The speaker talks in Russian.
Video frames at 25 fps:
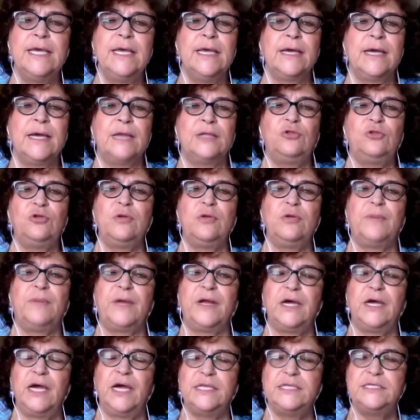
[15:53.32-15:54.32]
который
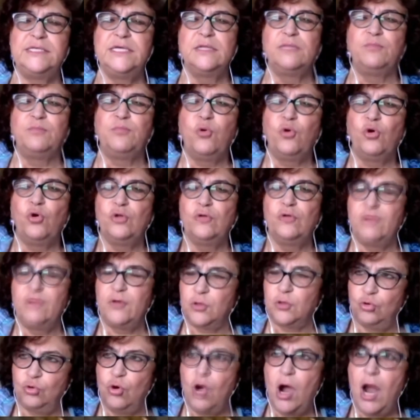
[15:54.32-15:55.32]
проходил
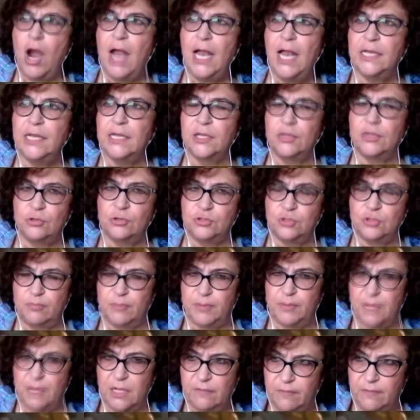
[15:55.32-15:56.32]
полувиртуально, то есть он
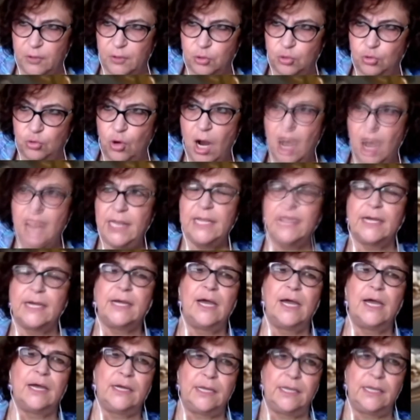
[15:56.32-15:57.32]
проходил виртуально,
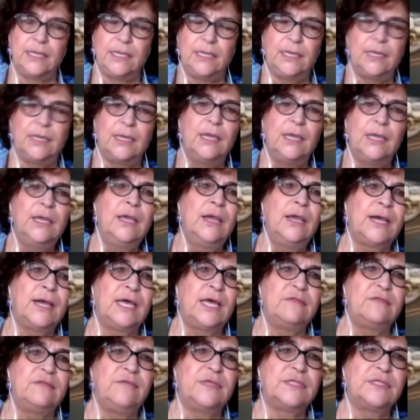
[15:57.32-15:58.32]
как и
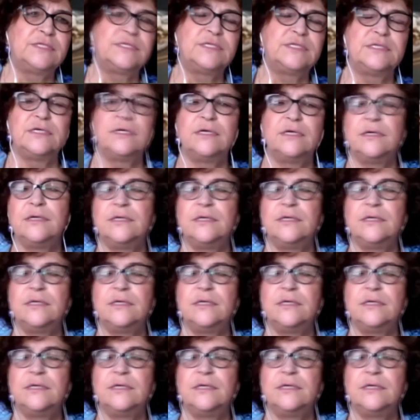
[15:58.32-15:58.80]
конвенция